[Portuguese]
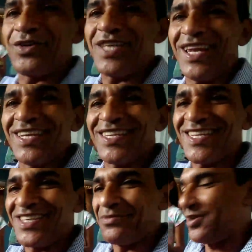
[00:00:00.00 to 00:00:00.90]
Coisa linda, tá
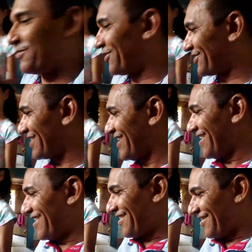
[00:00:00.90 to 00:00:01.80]
fazendo meu almoço.
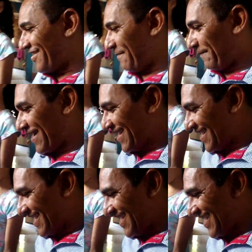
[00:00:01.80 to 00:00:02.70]
Olha pai,
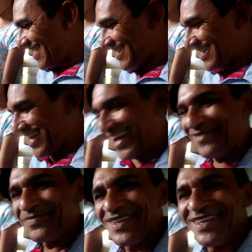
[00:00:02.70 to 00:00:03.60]
eita!